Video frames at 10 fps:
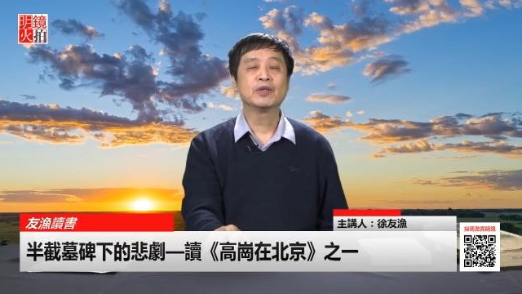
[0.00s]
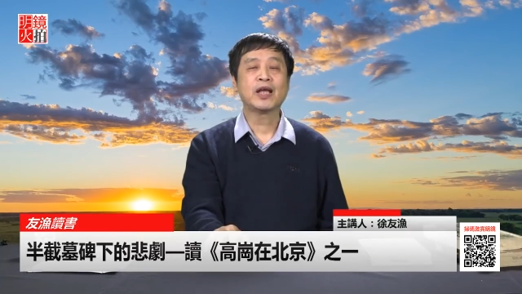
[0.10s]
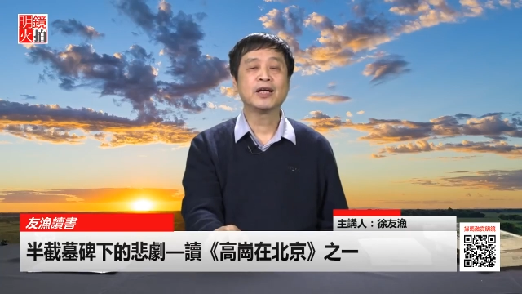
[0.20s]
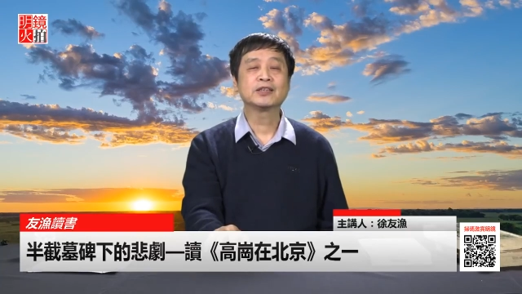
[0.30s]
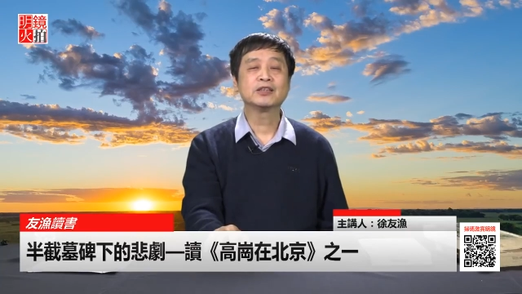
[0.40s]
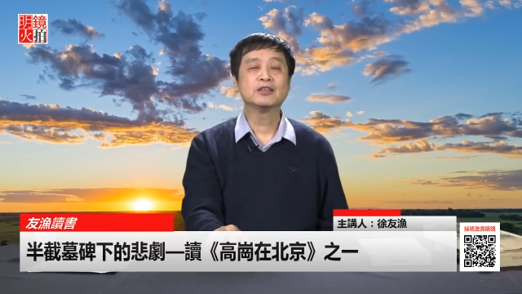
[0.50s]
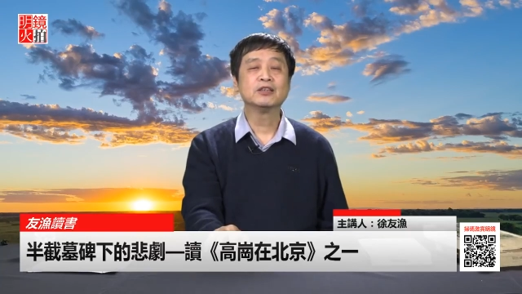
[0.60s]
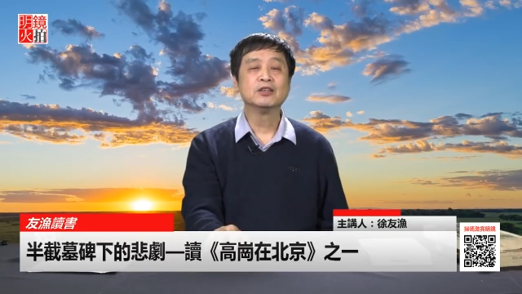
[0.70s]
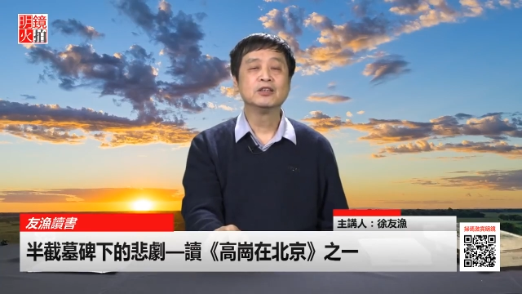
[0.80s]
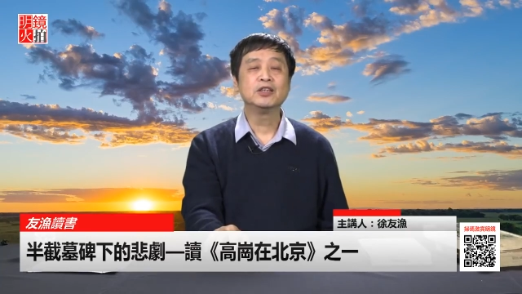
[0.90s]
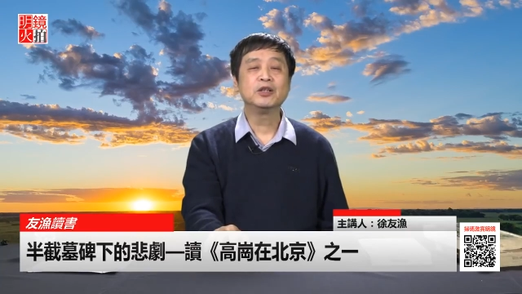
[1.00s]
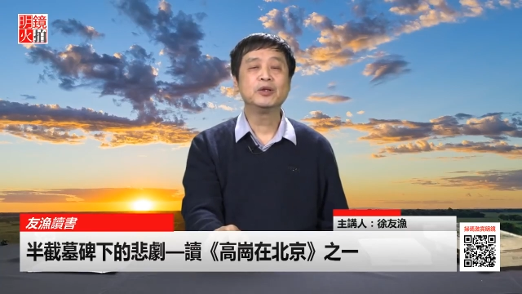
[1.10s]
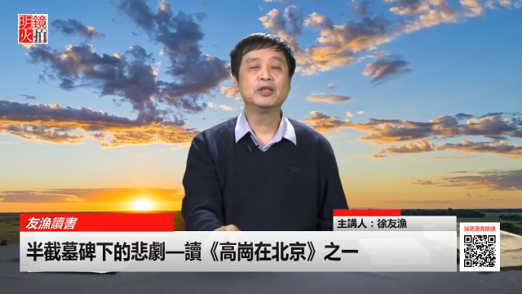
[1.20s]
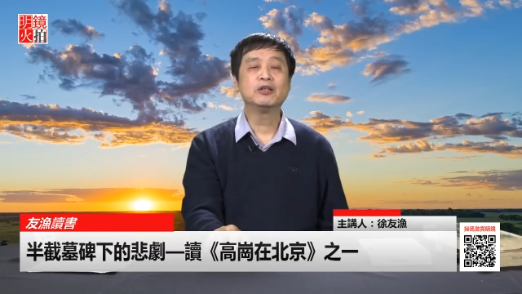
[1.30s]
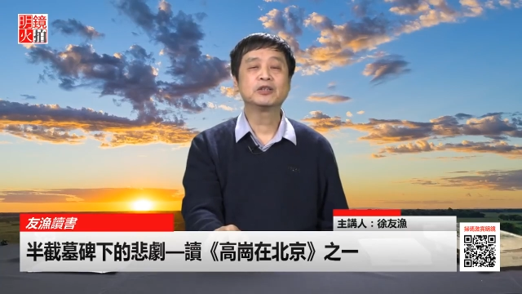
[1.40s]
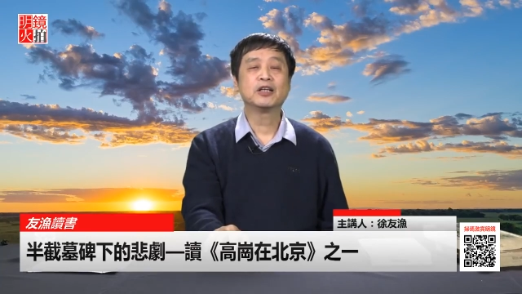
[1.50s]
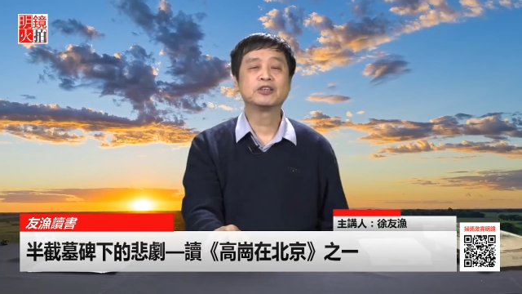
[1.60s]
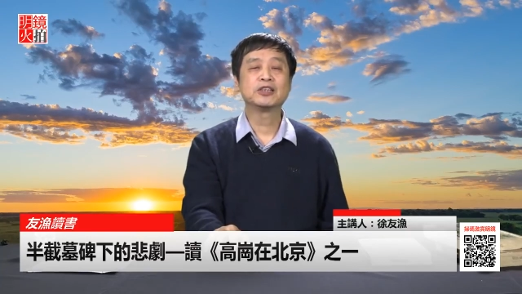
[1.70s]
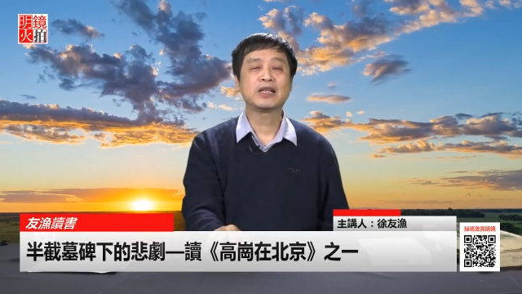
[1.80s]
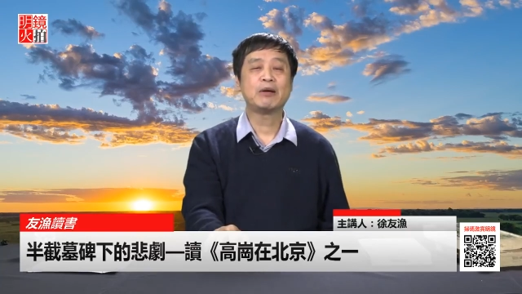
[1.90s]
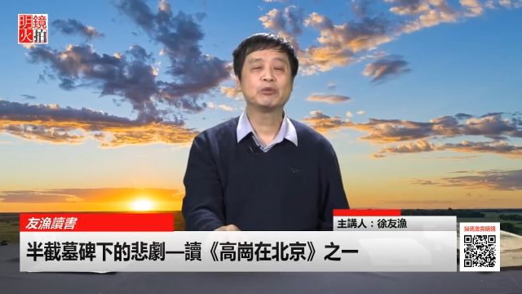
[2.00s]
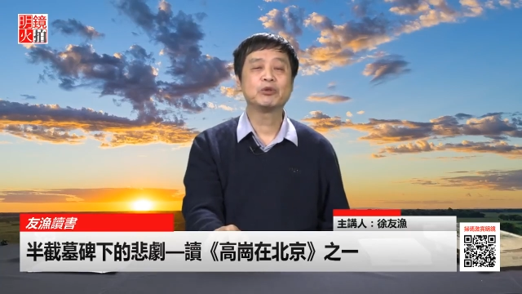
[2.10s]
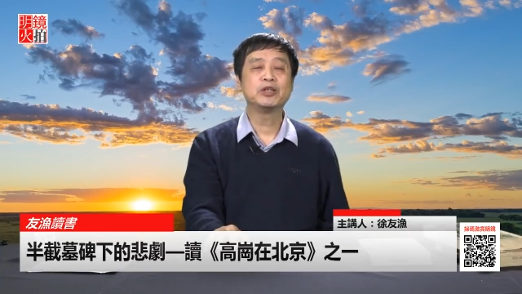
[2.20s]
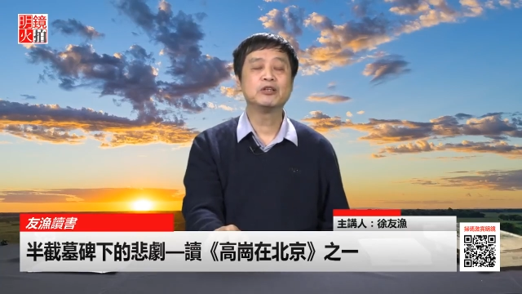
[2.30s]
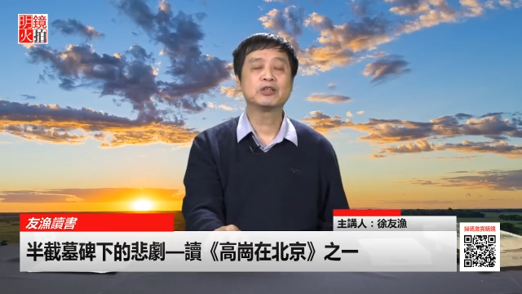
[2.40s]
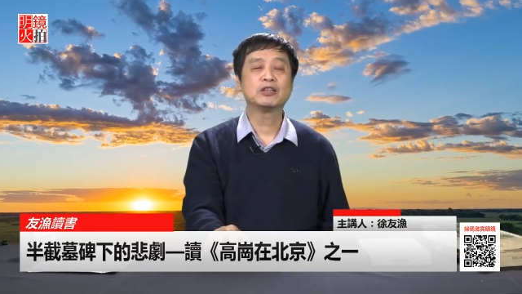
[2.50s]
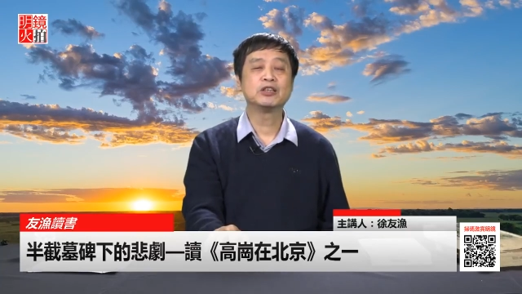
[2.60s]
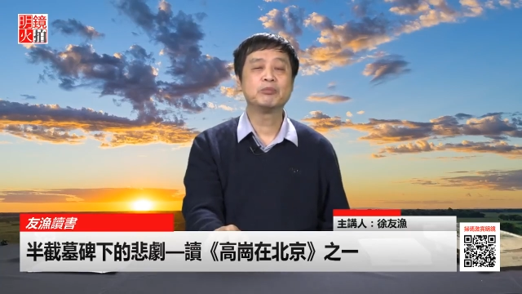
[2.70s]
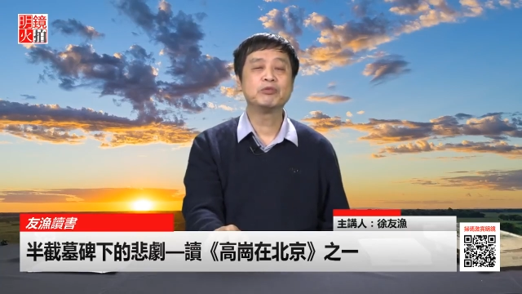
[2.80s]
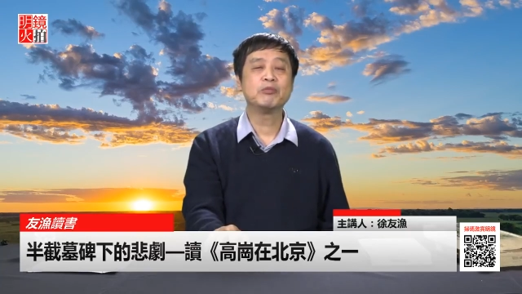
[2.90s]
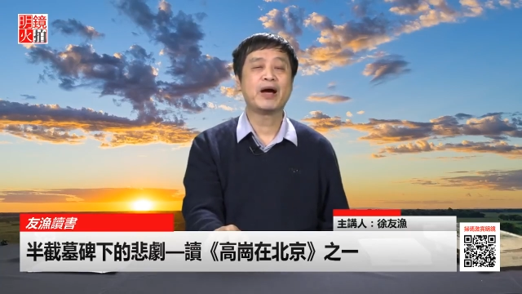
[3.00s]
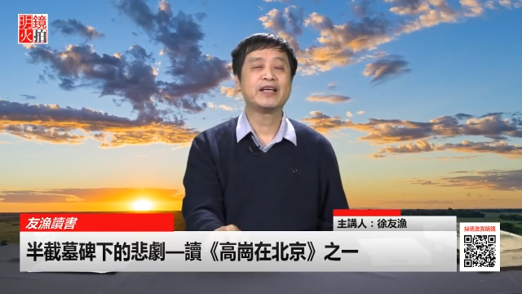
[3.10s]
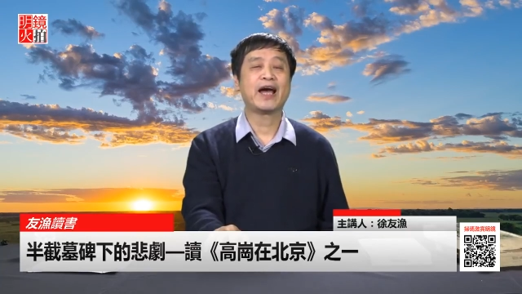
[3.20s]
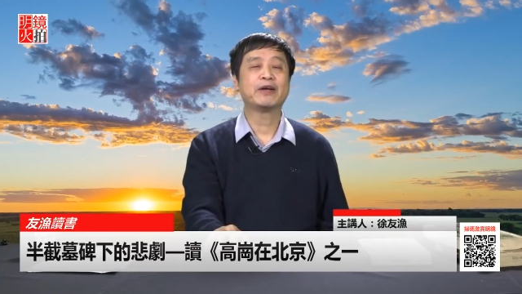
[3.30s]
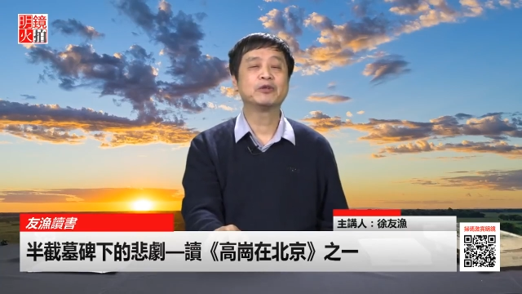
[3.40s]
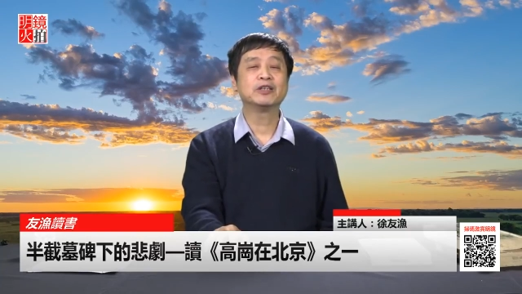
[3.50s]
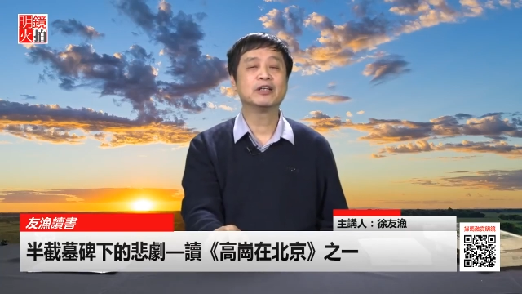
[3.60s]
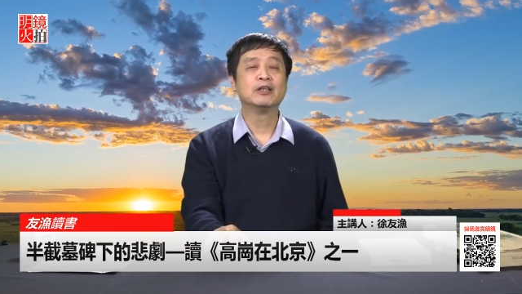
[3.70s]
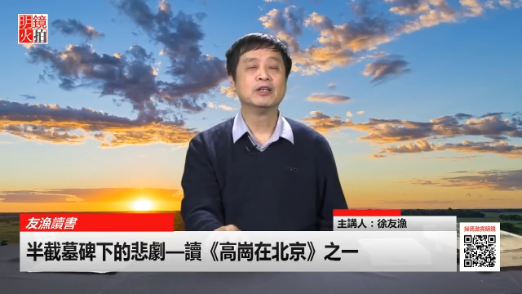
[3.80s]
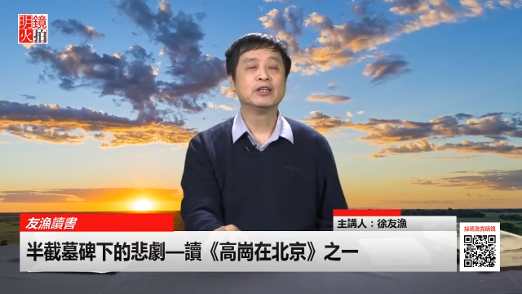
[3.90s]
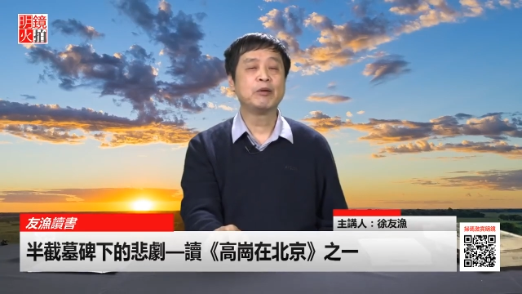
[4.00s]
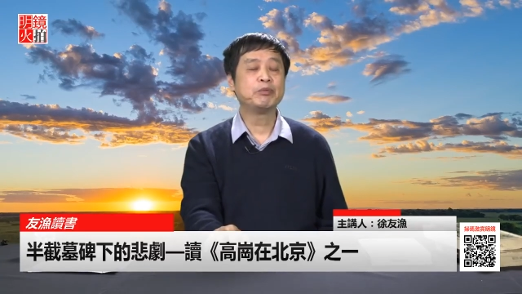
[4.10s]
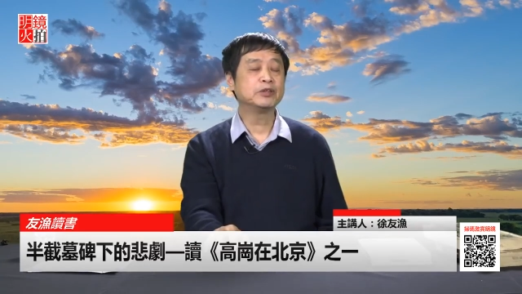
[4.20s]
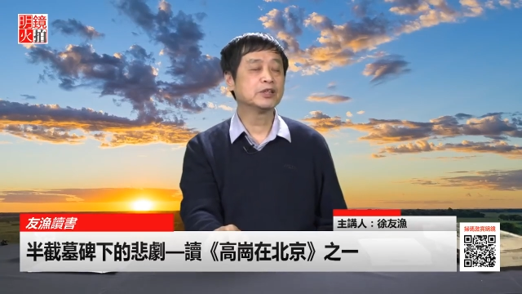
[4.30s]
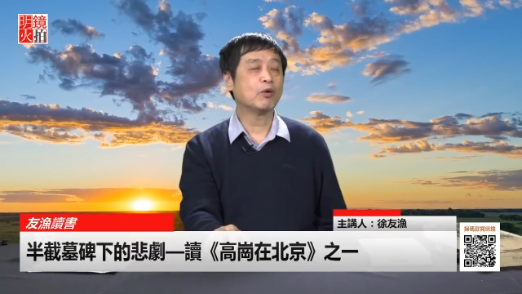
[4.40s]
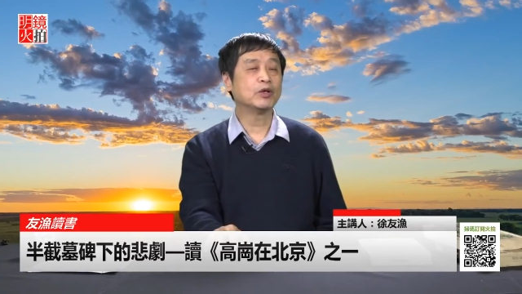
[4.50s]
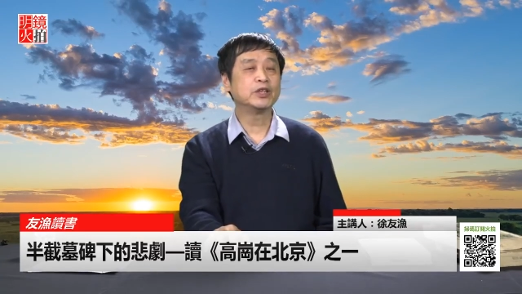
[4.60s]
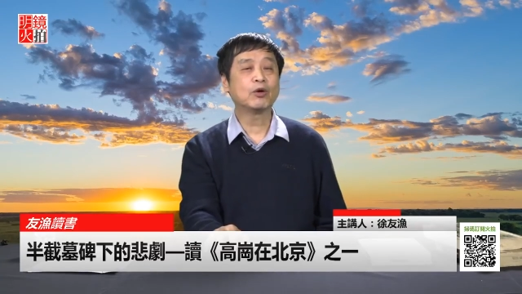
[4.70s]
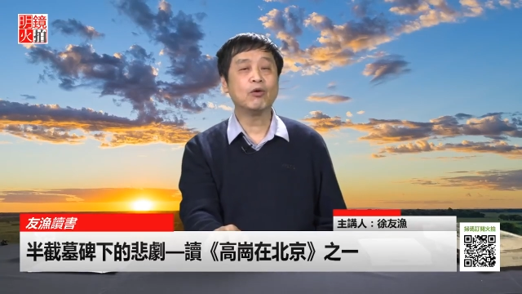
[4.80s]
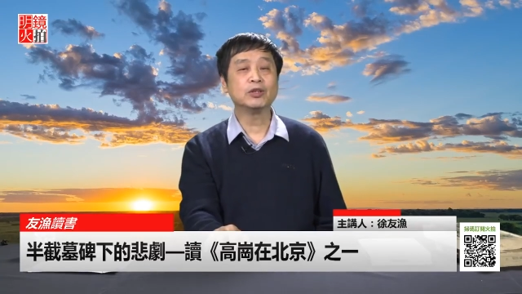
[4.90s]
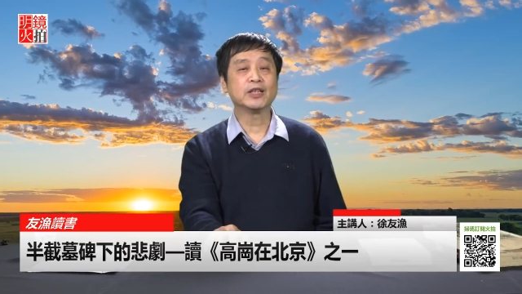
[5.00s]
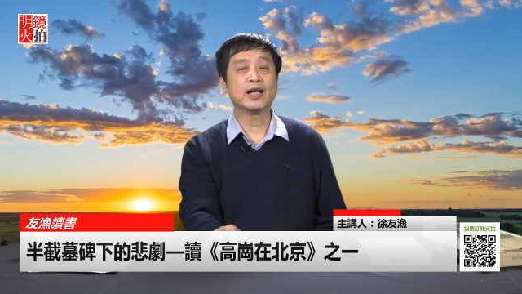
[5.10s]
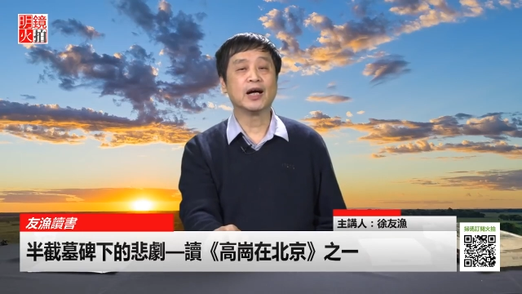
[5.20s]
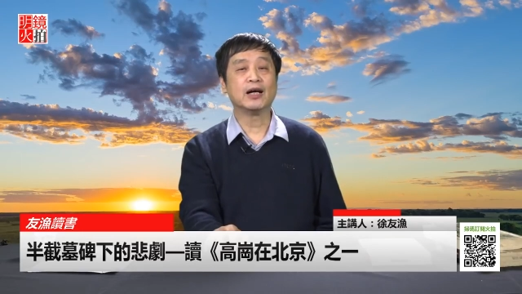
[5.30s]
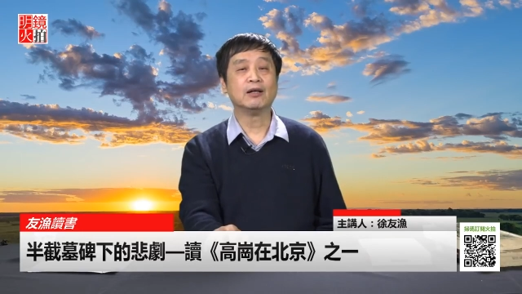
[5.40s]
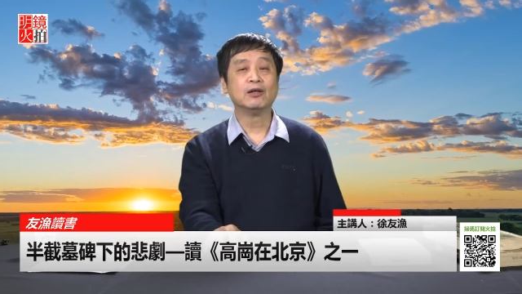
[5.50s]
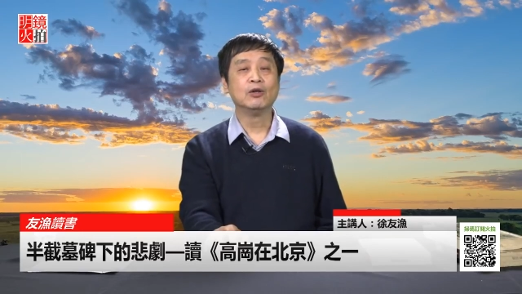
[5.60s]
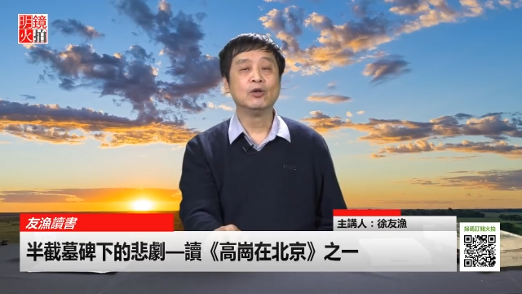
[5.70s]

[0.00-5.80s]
但是议论刘少奇、散布对刘少奇不满言论的，也不止我一个人啊。